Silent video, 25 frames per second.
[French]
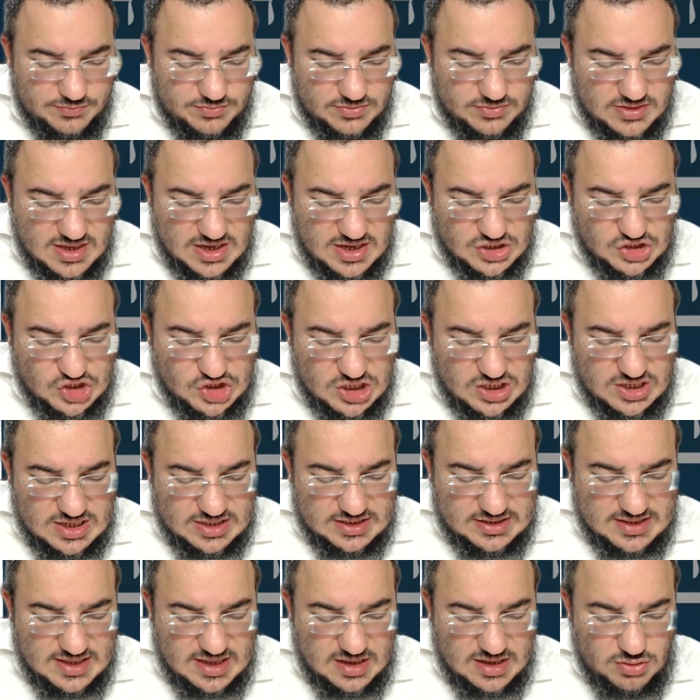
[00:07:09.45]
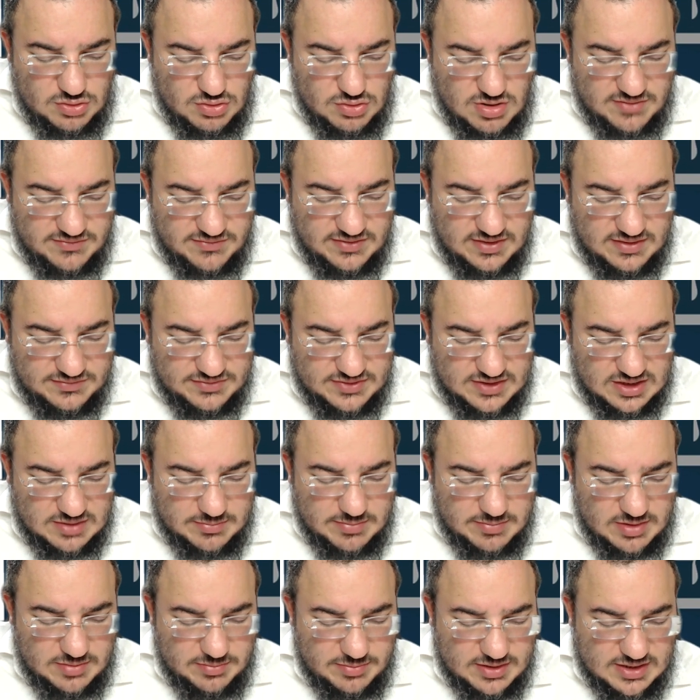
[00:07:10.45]
des Asher Yatzar, lo avefsek
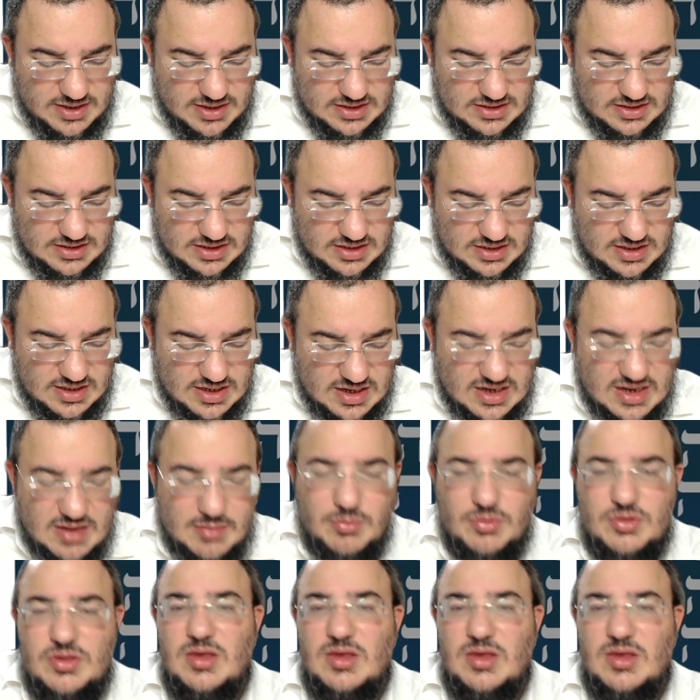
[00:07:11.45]
ben birkat netil ale